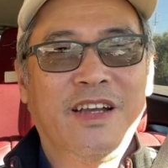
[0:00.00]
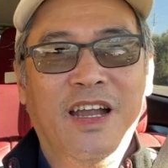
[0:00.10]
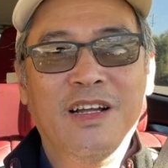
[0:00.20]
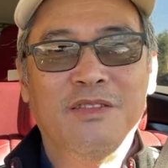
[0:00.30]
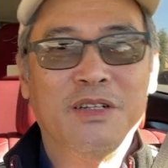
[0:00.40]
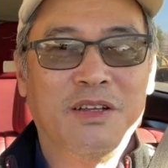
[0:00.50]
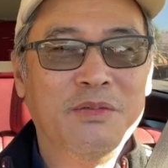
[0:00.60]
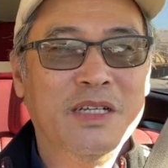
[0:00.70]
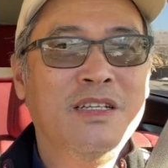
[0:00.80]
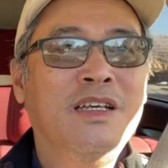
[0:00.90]
rẻ không thì không
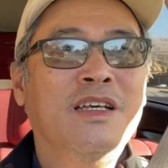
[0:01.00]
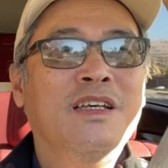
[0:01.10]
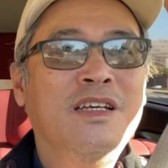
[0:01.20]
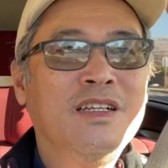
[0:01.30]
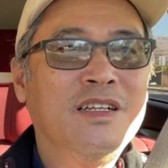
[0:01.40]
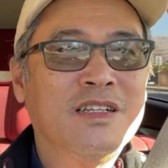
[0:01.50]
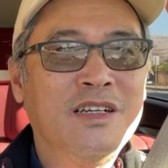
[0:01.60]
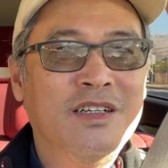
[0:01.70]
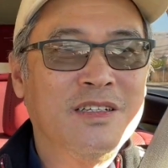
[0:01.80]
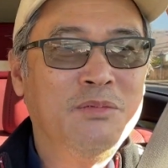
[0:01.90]
biết thường
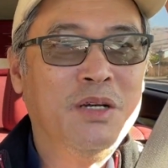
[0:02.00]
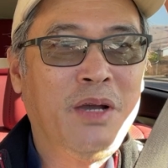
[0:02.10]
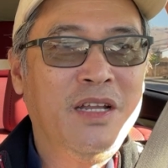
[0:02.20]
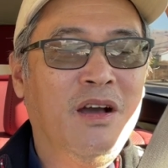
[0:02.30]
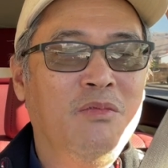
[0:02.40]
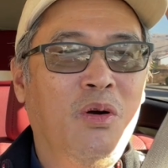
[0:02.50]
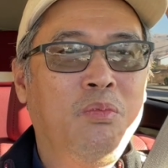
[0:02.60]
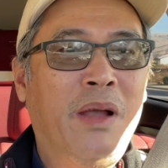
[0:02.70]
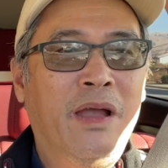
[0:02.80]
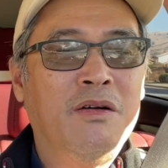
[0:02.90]
thường mười mấy đồng một
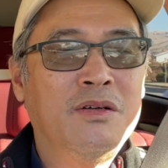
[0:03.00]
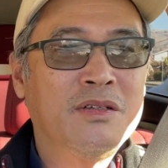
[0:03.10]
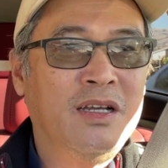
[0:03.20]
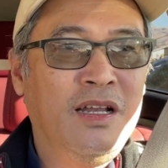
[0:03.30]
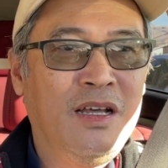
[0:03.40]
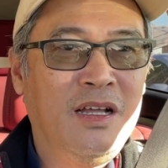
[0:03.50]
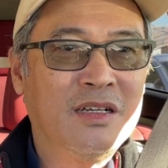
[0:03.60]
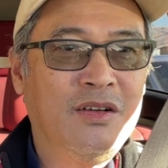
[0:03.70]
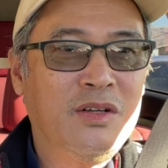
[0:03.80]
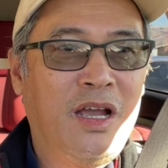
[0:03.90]
pound nghĩa là
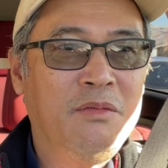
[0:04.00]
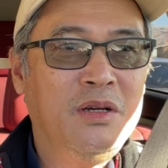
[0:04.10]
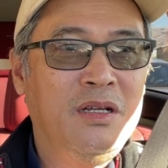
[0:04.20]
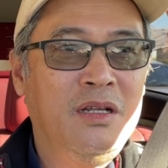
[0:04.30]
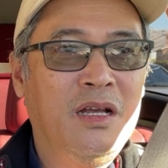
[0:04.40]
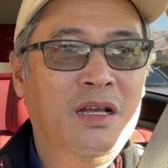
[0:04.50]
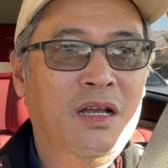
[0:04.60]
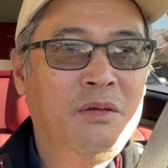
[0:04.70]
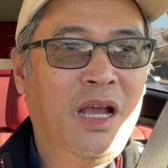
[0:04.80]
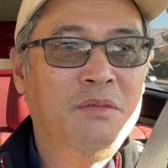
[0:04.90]
khoảng hai mươi
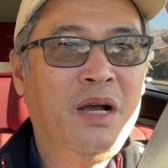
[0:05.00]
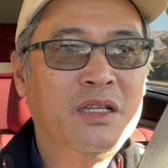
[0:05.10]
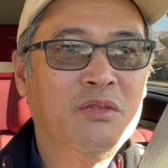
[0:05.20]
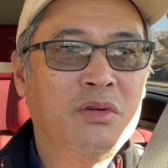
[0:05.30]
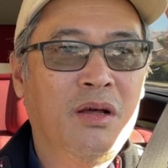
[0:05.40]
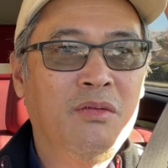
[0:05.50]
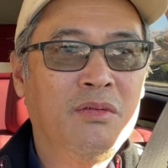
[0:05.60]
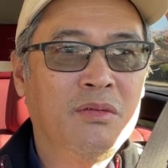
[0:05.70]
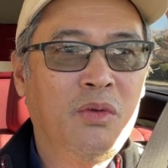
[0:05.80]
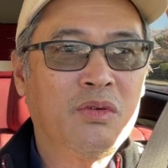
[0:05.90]
hai ba chục
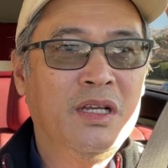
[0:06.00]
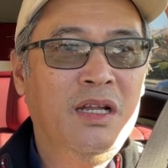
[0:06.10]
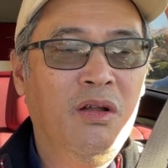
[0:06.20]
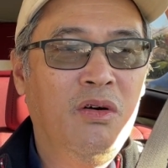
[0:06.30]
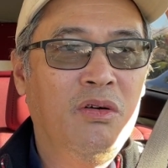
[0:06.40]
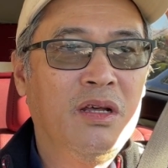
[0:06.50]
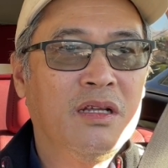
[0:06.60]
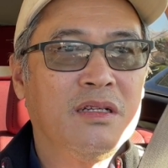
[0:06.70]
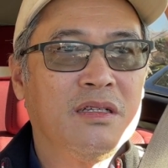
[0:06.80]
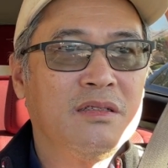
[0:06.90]
đồng một ký lô đó
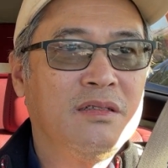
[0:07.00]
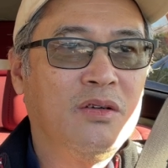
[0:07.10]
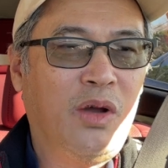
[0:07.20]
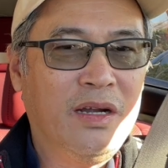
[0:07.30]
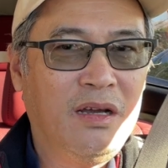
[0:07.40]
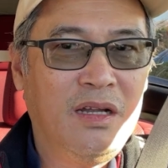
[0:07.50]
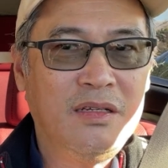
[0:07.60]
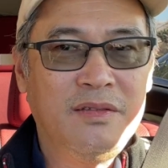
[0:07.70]
khoảng đó